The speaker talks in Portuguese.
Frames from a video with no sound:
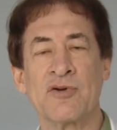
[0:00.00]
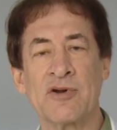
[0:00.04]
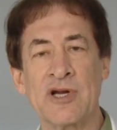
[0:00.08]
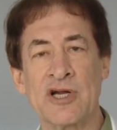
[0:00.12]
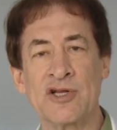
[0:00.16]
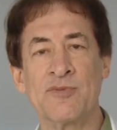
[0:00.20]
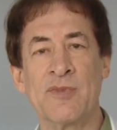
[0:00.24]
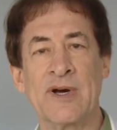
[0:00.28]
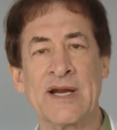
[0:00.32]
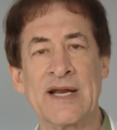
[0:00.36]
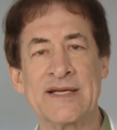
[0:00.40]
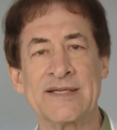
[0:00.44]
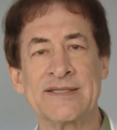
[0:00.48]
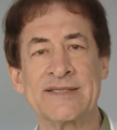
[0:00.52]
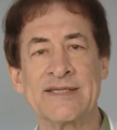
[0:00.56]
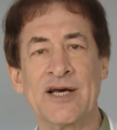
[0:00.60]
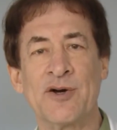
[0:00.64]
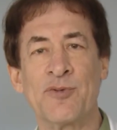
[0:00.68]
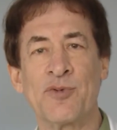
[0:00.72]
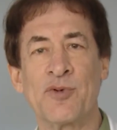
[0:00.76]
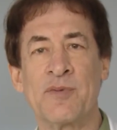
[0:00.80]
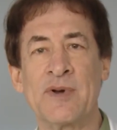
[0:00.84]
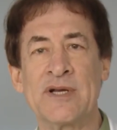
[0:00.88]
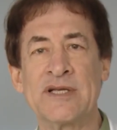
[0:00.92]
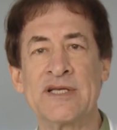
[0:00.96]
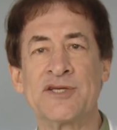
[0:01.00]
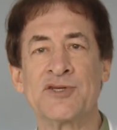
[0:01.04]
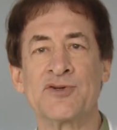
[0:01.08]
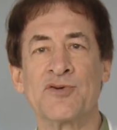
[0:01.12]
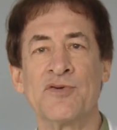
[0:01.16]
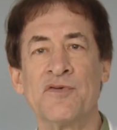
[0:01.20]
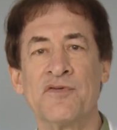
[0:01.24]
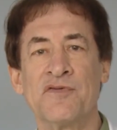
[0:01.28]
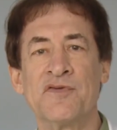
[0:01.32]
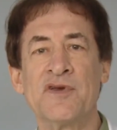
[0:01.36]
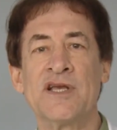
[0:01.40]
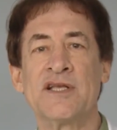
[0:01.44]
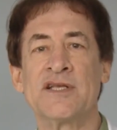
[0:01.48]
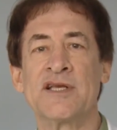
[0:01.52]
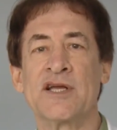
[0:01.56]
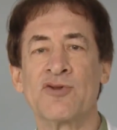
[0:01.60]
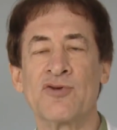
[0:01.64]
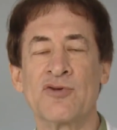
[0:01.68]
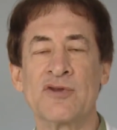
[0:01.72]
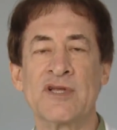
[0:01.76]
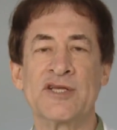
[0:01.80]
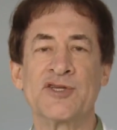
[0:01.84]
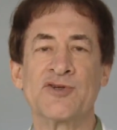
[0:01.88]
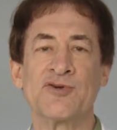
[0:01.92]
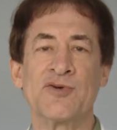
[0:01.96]
ao Cláudio Barassal por mais esse convite, a
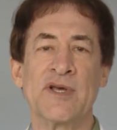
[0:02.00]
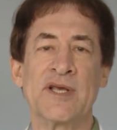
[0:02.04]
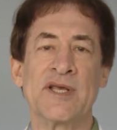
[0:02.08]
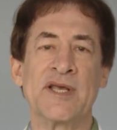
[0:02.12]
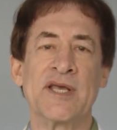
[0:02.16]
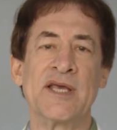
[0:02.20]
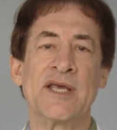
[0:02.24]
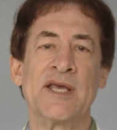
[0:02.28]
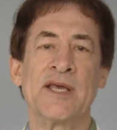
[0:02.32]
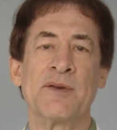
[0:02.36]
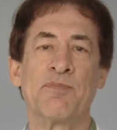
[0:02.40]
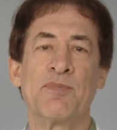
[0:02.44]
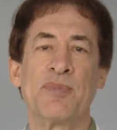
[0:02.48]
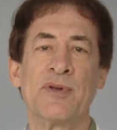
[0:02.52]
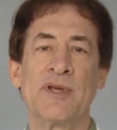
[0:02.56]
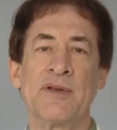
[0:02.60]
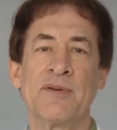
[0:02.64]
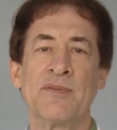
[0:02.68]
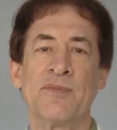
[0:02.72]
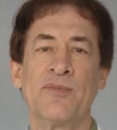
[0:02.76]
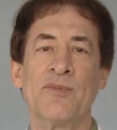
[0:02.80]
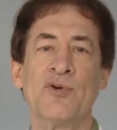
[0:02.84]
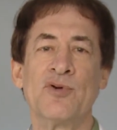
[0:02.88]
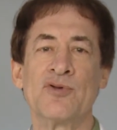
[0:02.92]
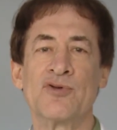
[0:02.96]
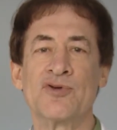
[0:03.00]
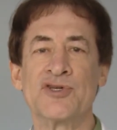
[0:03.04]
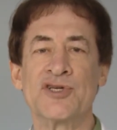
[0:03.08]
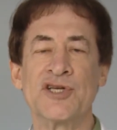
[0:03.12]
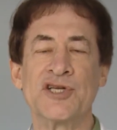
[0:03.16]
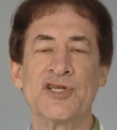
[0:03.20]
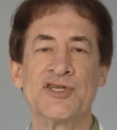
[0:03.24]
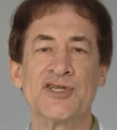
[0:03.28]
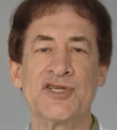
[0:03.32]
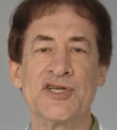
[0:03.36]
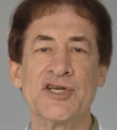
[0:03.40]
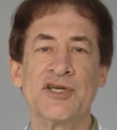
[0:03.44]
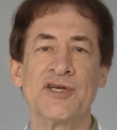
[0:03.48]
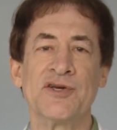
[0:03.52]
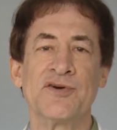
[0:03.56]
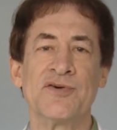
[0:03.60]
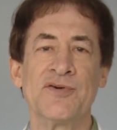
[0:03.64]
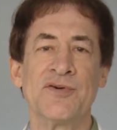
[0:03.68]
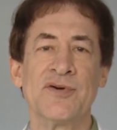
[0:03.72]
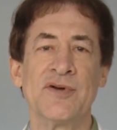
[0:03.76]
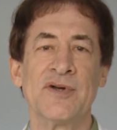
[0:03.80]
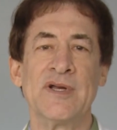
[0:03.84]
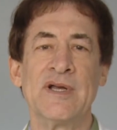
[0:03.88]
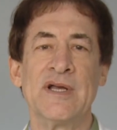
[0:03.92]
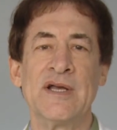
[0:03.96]
toda a sua equipe, muito
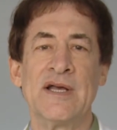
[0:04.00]
gentil.